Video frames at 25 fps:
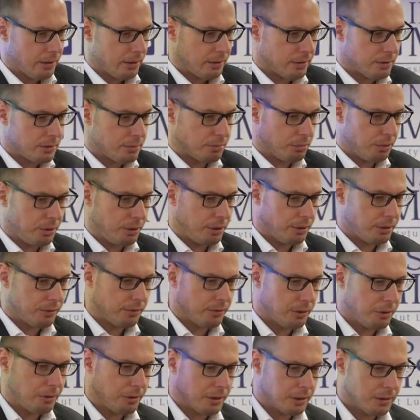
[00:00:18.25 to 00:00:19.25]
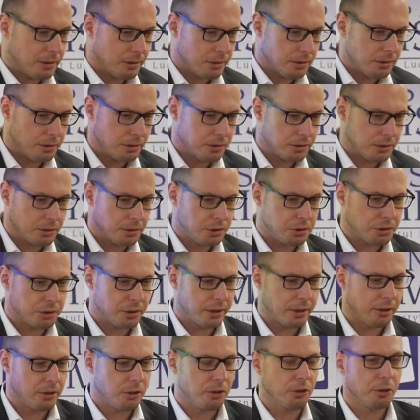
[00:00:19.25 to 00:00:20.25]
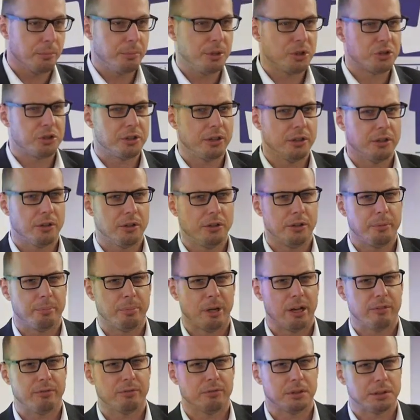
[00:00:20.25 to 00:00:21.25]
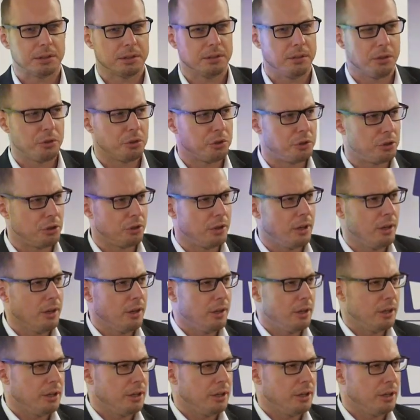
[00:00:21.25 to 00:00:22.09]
Więc mój wykład dotyczy ekonomicznej roli praw własności.